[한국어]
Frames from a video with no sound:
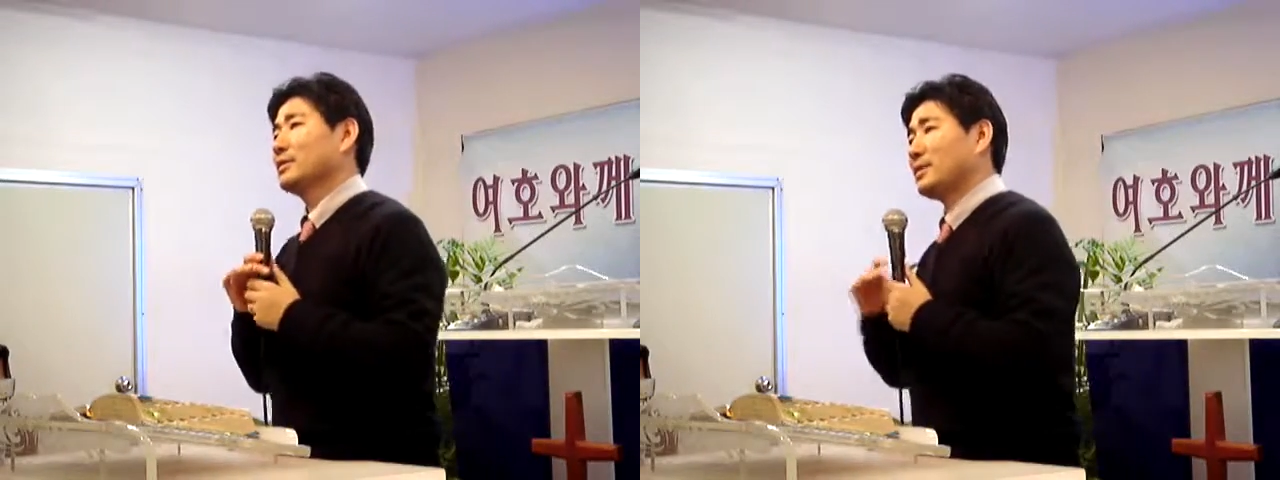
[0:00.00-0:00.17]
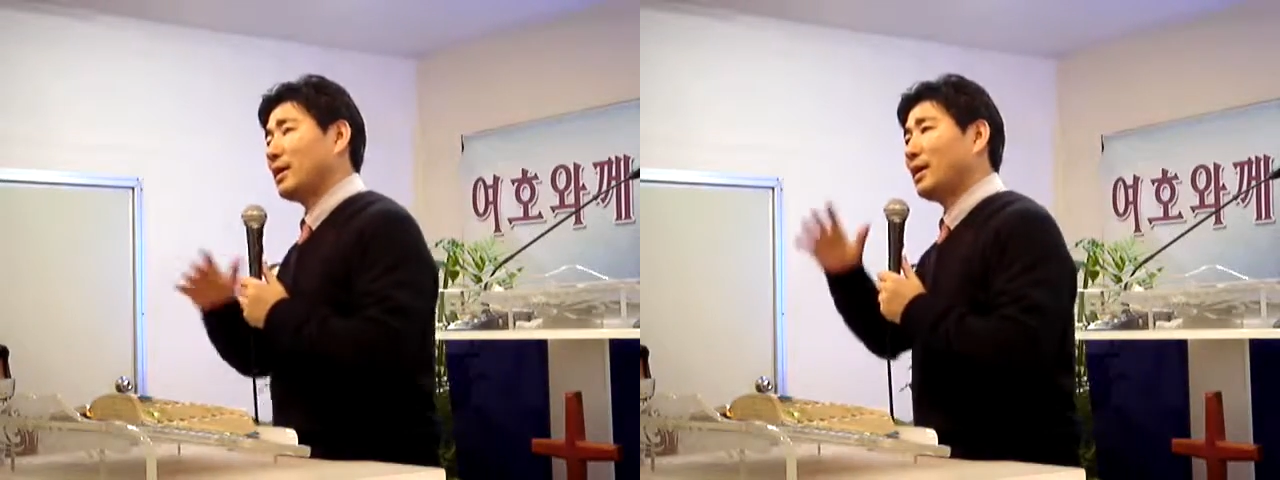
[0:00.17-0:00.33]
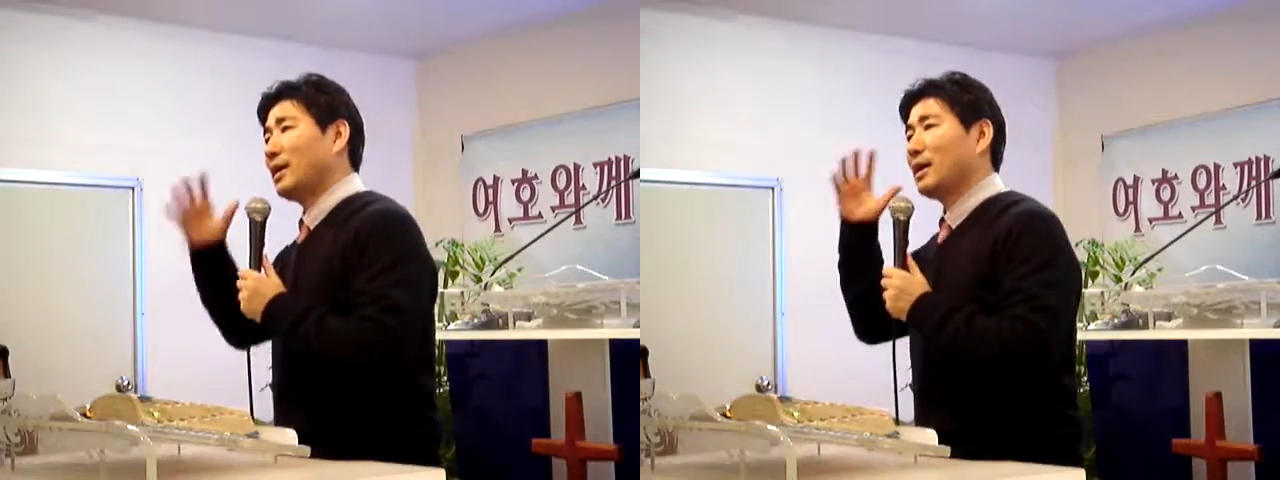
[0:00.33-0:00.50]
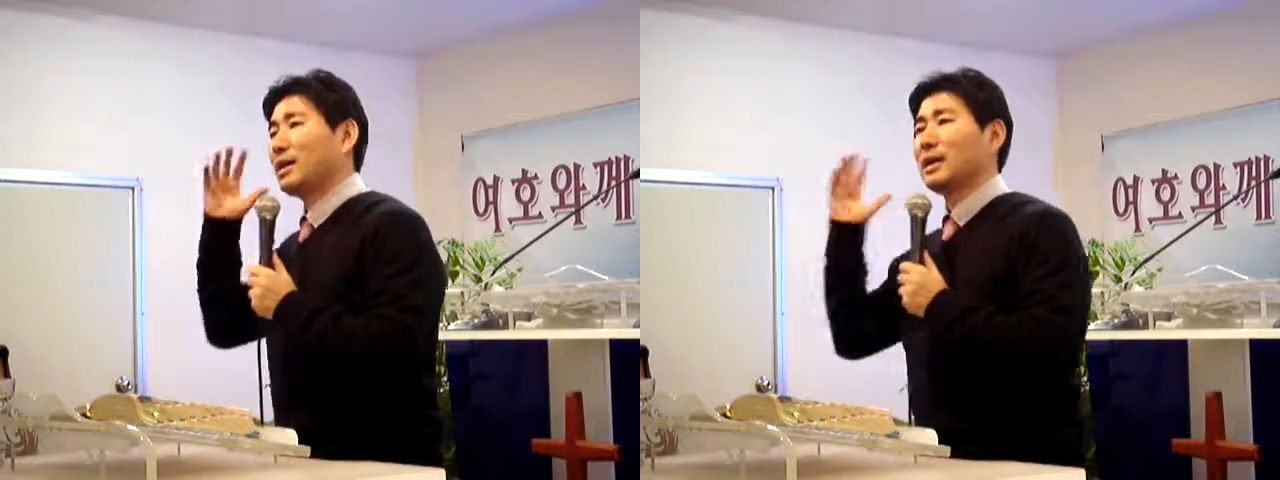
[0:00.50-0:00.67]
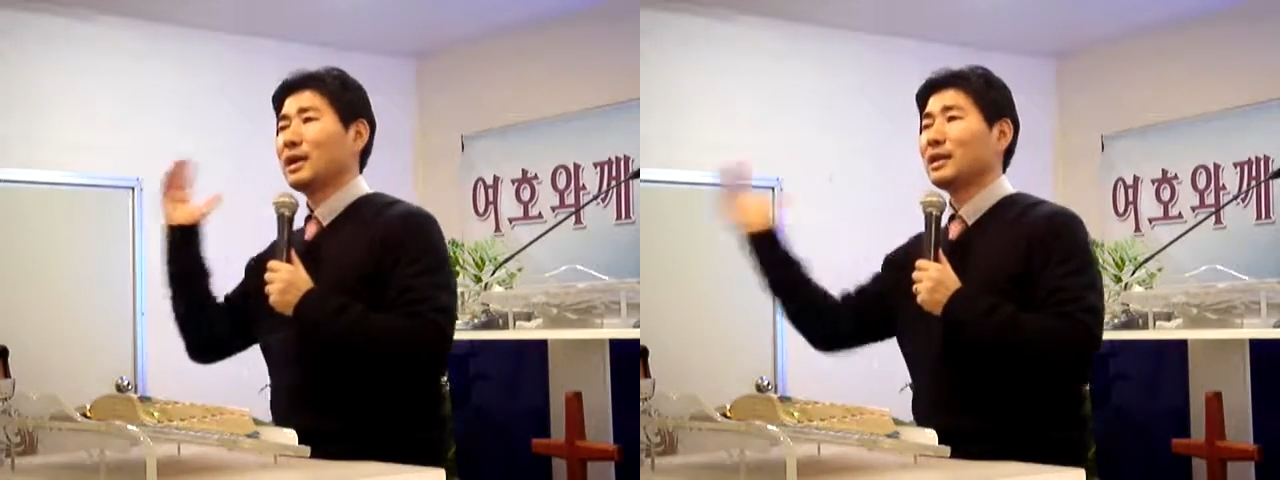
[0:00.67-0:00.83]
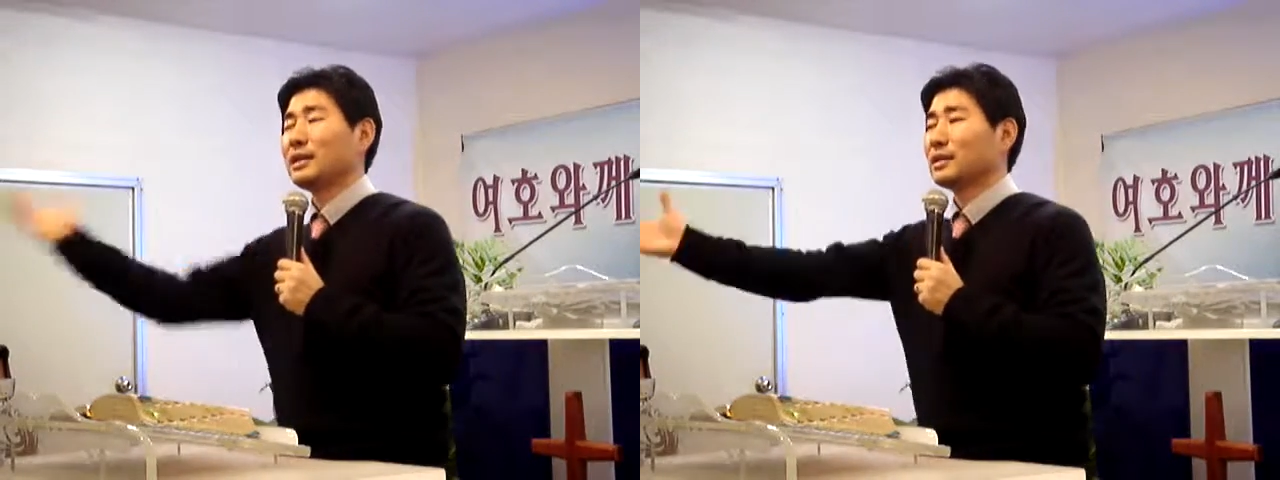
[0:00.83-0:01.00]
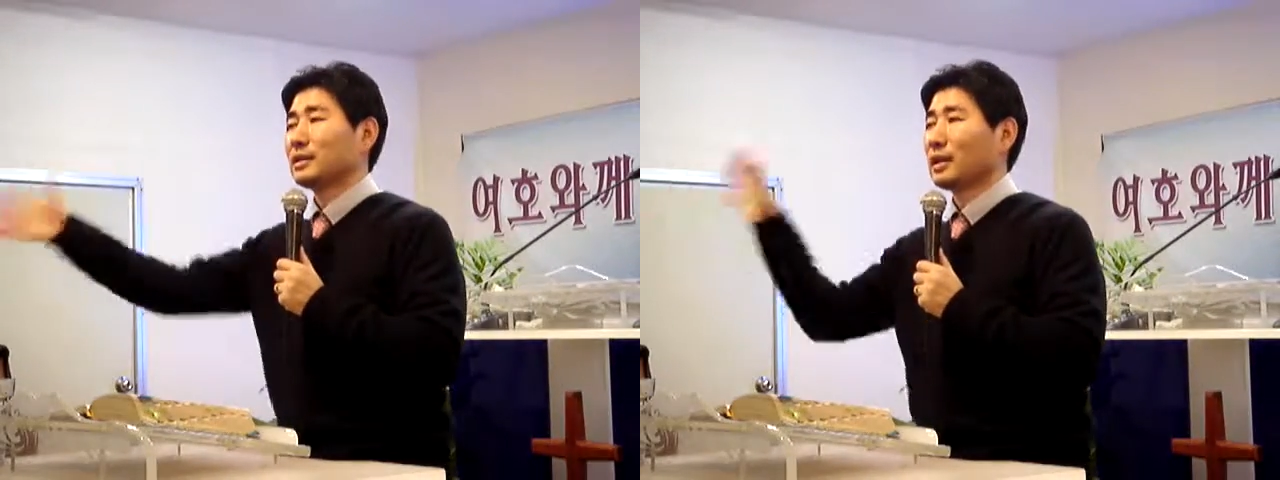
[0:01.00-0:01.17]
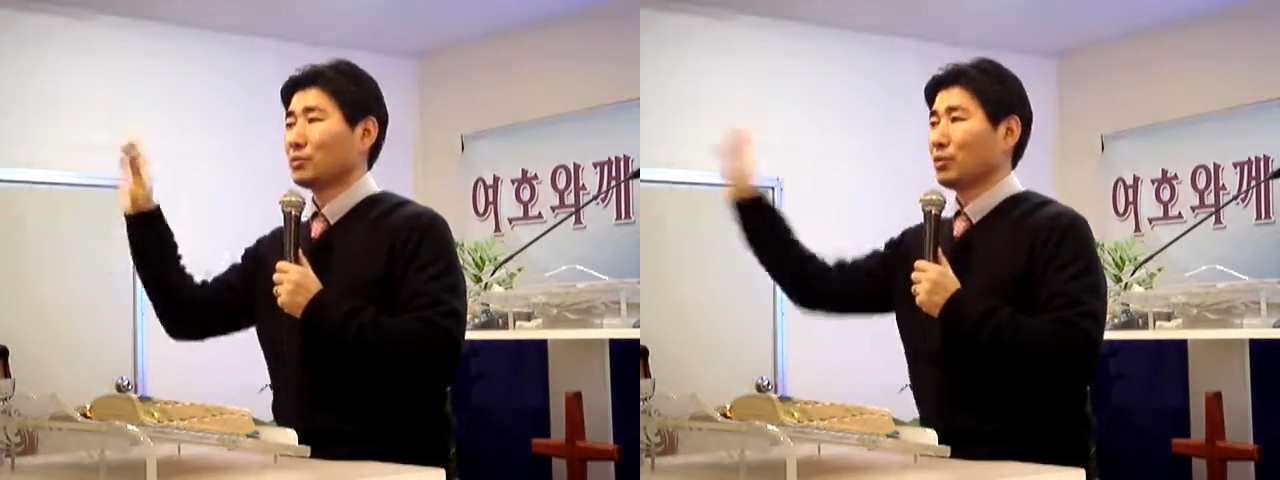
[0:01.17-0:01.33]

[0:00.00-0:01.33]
사랑하라 하나 딱